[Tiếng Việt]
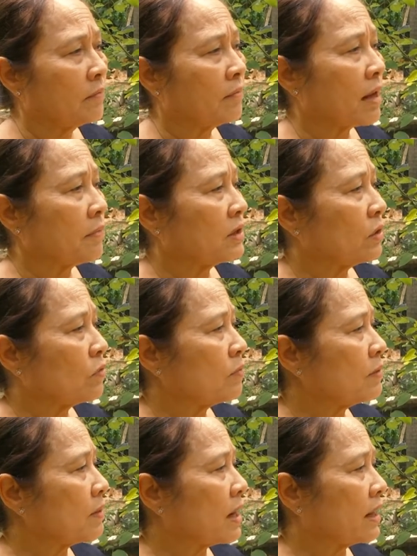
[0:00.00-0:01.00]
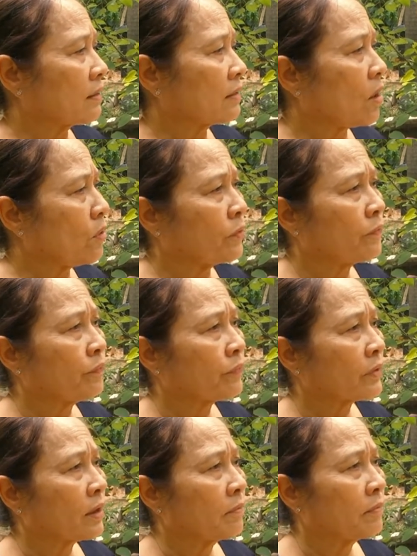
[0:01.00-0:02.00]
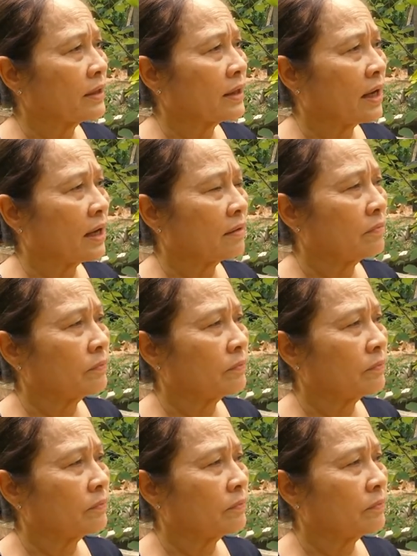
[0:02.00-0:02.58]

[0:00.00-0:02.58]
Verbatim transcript: mẹ mới nhu mới gọi là thôi bây giờ